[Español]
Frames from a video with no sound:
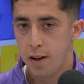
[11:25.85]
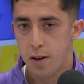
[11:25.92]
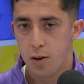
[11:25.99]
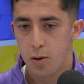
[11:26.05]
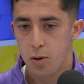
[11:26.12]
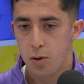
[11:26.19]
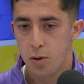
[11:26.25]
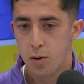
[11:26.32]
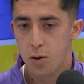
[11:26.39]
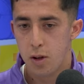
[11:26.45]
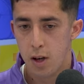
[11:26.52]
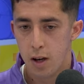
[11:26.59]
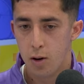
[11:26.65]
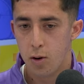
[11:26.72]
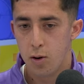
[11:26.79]
año
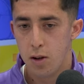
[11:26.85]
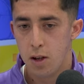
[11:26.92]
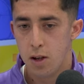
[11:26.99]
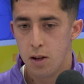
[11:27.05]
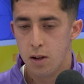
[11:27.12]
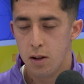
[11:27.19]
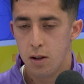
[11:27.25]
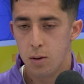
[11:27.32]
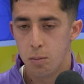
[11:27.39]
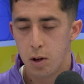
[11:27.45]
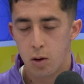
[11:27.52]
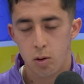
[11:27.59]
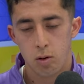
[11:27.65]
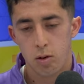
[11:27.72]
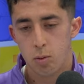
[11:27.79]
llego y me
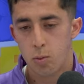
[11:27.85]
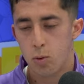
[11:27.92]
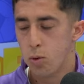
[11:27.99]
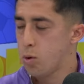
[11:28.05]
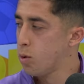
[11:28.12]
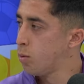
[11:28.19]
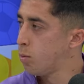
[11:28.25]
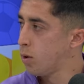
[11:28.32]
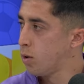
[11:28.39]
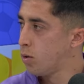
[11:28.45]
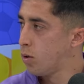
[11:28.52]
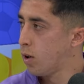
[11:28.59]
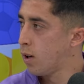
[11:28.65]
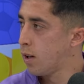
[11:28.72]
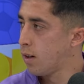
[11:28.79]
costó mucho, me
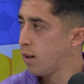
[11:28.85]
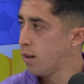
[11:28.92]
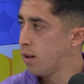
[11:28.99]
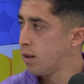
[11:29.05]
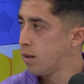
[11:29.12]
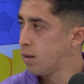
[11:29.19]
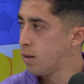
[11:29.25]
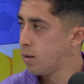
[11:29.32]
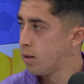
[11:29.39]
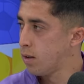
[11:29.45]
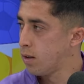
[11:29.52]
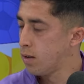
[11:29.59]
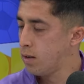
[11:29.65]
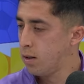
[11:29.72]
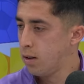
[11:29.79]
costó agarrarla.
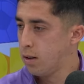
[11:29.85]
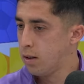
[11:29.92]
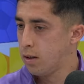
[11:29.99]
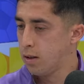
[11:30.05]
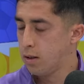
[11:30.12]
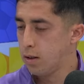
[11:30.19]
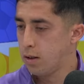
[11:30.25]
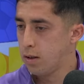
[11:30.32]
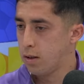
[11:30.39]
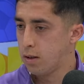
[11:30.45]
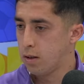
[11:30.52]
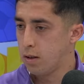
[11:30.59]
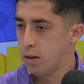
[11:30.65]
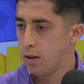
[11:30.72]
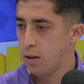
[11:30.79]
Así que.
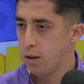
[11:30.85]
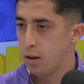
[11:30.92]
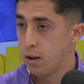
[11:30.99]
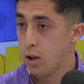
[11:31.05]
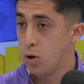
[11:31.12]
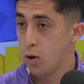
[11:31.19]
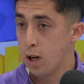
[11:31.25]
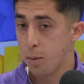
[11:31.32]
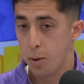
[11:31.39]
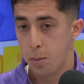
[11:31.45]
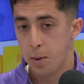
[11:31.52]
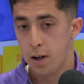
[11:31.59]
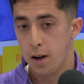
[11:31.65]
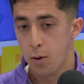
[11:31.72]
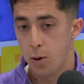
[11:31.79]
De hecho, la
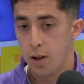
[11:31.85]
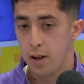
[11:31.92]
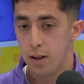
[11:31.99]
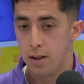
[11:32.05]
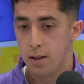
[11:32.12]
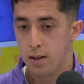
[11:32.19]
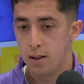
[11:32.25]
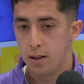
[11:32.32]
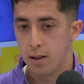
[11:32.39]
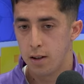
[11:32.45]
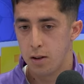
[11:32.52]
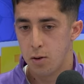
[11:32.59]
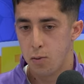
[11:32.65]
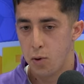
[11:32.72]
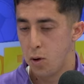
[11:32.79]
primera rueda
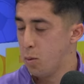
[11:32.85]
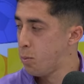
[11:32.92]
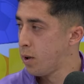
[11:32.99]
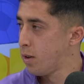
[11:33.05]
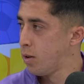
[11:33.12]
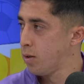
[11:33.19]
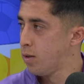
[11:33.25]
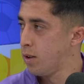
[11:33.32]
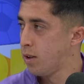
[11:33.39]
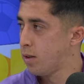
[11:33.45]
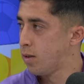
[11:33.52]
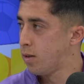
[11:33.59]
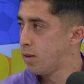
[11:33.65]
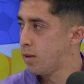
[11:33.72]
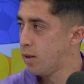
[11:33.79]
nos finió un partido
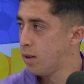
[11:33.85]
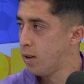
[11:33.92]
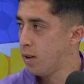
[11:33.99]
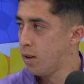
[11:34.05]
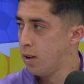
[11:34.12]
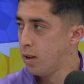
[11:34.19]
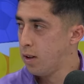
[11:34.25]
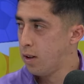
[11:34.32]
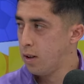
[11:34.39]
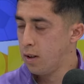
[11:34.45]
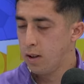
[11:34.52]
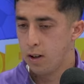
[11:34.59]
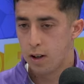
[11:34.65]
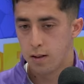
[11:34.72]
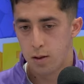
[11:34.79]
citado.
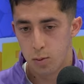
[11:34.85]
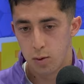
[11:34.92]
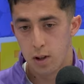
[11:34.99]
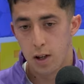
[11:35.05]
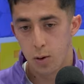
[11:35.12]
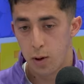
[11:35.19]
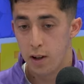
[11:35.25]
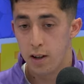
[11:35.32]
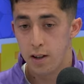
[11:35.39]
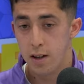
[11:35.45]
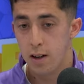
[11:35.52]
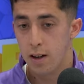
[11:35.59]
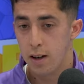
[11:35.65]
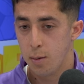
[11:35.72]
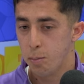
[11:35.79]
La segunda rueda
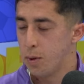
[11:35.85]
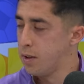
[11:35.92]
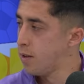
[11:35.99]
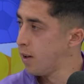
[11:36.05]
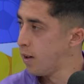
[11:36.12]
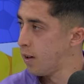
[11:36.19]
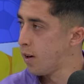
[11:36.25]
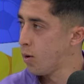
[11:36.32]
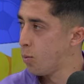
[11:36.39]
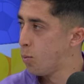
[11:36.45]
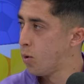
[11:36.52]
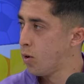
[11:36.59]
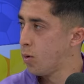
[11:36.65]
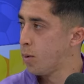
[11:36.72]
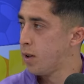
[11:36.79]
ya la empecé a agarrar un
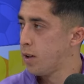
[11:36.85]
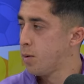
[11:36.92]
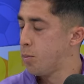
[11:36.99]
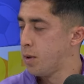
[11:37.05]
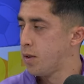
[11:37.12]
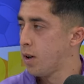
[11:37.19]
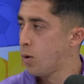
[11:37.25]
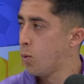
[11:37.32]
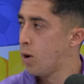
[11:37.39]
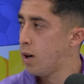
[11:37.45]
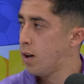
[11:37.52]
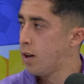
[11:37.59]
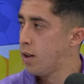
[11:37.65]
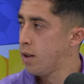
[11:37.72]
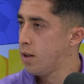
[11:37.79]
poco más, empecé a
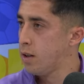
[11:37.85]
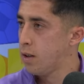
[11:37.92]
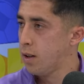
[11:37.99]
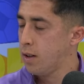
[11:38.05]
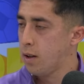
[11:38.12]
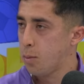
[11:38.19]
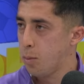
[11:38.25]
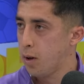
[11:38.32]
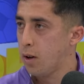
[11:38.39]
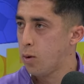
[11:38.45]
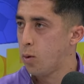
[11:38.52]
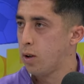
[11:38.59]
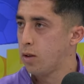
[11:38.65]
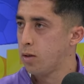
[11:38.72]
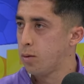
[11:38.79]
jugar y ahí terminé
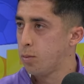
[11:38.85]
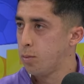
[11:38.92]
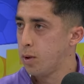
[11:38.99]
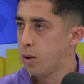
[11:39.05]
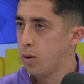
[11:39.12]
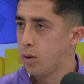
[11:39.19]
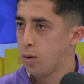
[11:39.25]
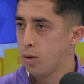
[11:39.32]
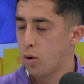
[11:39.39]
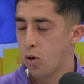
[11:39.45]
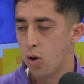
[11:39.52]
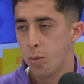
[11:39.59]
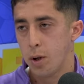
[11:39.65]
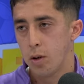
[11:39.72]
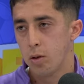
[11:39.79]
jugando. Pero
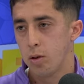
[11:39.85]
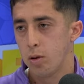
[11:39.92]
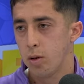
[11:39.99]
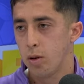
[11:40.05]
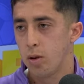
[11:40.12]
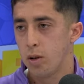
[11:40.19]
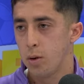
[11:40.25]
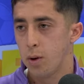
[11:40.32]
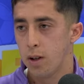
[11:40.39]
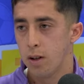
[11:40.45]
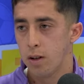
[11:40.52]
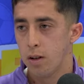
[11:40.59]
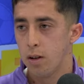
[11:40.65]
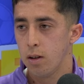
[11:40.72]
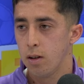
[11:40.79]
no, me costó,
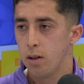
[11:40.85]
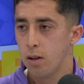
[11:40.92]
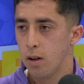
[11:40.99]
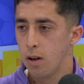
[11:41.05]
igual